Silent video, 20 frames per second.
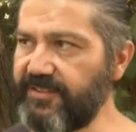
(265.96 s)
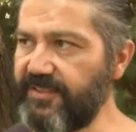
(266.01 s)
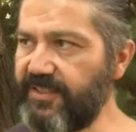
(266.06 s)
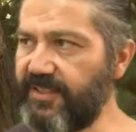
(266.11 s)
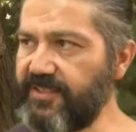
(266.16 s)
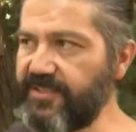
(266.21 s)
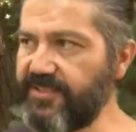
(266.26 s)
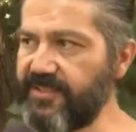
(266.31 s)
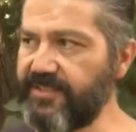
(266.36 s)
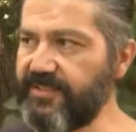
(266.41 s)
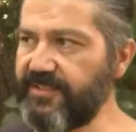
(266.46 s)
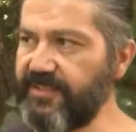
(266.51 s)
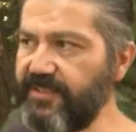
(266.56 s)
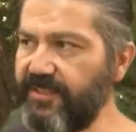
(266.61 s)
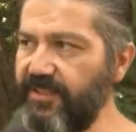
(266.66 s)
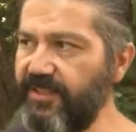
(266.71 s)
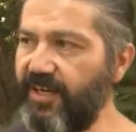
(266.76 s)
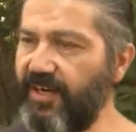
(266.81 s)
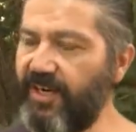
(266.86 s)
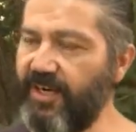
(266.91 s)
tarzı,
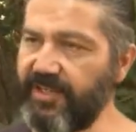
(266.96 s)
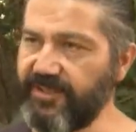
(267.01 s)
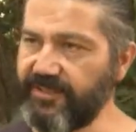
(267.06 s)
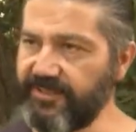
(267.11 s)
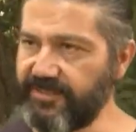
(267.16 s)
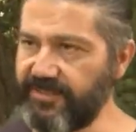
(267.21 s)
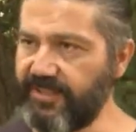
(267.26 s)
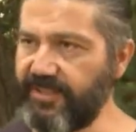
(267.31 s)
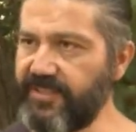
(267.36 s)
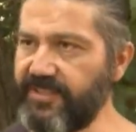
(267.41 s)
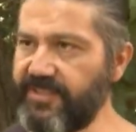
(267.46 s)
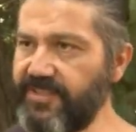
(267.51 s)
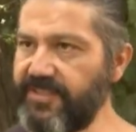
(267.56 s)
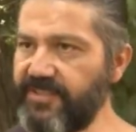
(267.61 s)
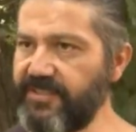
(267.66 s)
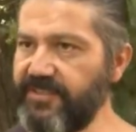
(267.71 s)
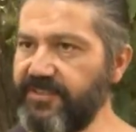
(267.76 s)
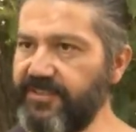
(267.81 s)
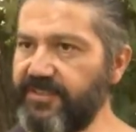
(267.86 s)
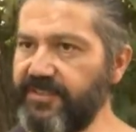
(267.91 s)
art
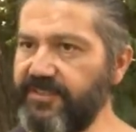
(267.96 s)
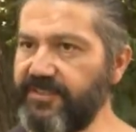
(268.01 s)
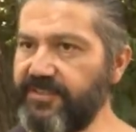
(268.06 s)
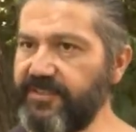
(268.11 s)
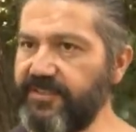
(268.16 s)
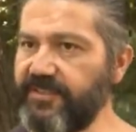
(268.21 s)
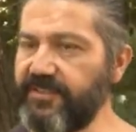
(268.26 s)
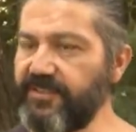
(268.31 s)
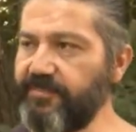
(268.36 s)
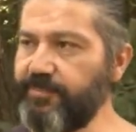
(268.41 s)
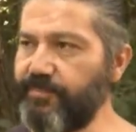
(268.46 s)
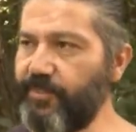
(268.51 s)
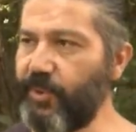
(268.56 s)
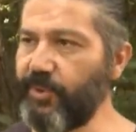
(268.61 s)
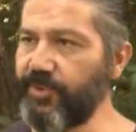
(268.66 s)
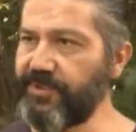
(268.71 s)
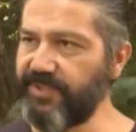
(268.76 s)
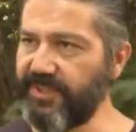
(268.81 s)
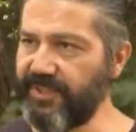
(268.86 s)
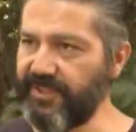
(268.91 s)
tarzı e,
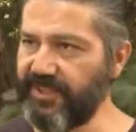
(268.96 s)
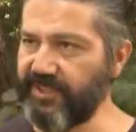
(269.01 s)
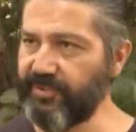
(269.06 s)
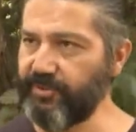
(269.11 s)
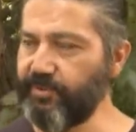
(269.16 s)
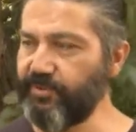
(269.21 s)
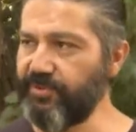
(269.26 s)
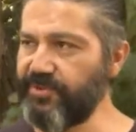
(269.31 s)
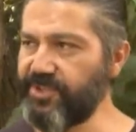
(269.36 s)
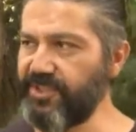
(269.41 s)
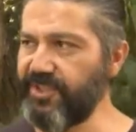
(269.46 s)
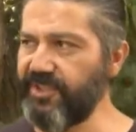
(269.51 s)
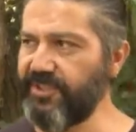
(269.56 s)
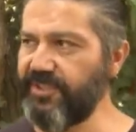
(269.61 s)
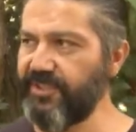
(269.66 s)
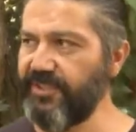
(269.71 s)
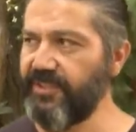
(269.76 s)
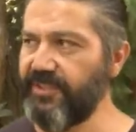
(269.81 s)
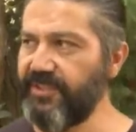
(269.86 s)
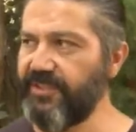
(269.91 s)
portreler de olacak.
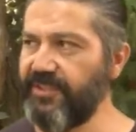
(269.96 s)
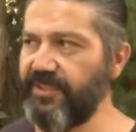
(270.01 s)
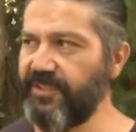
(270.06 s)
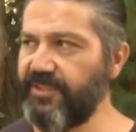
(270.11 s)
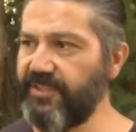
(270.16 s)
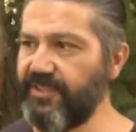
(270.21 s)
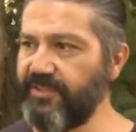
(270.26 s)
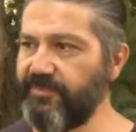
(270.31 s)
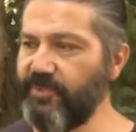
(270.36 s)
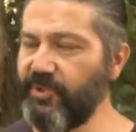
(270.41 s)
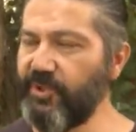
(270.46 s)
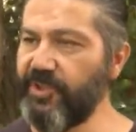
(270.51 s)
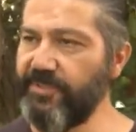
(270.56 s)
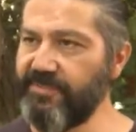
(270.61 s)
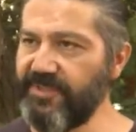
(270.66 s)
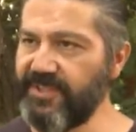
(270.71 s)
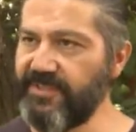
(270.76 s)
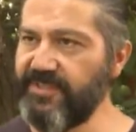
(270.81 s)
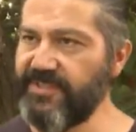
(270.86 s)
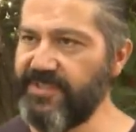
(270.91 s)
E, böyle
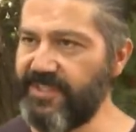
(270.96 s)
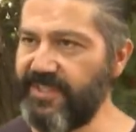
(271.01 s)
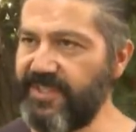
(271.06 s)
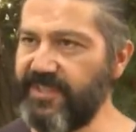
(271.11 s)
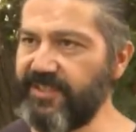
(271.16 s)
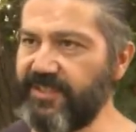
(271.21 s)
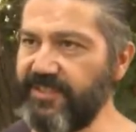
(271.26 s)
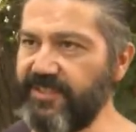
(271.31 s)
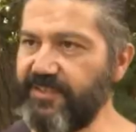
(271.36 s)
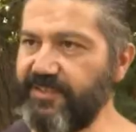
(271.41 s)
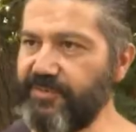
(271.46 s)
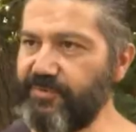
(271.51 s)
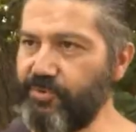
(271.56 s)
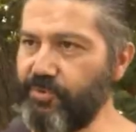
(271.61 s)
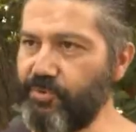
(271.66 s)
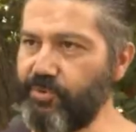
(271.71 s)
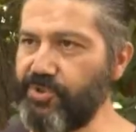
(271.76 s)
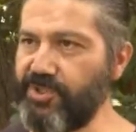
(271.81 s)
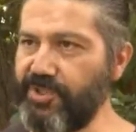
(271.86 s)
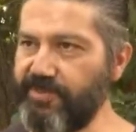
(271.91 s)
bir sergi
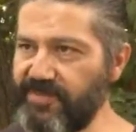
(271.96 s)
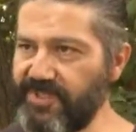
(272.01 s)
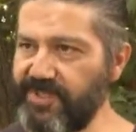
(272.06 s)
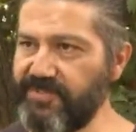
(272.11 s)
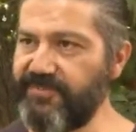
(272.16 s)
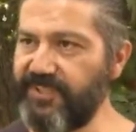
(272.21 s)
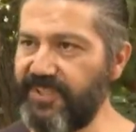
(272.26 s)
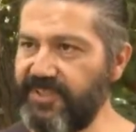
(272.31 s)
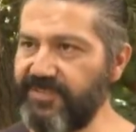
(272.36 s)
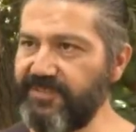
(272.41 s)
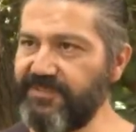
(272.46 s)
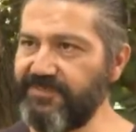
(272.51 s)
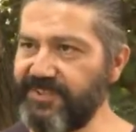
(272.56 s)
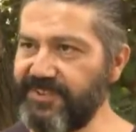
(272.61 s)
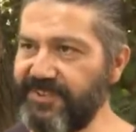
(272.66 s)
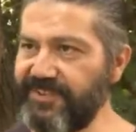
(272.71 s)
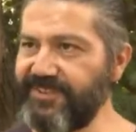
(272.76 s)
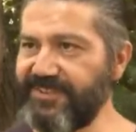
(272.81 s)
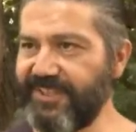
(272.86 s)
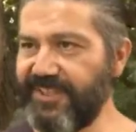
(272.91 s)
düşüncemiz var
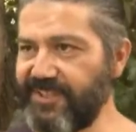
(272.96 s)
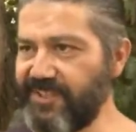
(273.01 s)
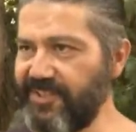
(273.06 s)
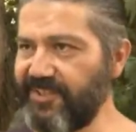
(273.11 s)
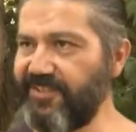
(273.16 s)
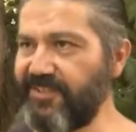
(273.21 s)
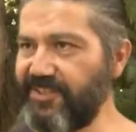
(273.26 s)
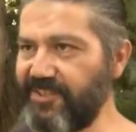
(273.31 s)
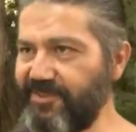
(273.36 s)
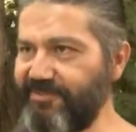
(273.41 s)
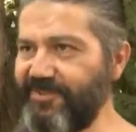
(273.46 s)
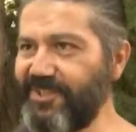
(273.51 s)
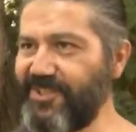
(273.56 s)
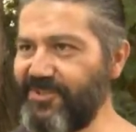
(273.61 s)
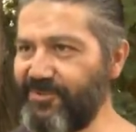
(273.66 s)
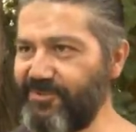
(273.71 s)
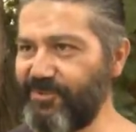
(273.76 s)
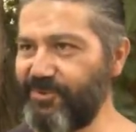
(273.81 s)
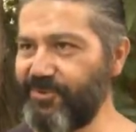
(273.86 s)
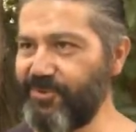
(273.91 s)
ve gerçekleştirmek
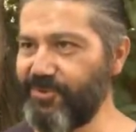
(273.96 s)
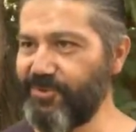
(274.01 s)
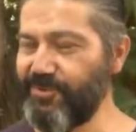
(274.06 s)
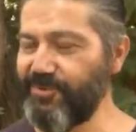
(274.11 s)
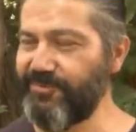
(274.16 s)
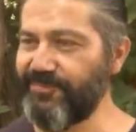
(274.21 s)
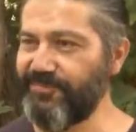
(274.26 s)
istiyoruz.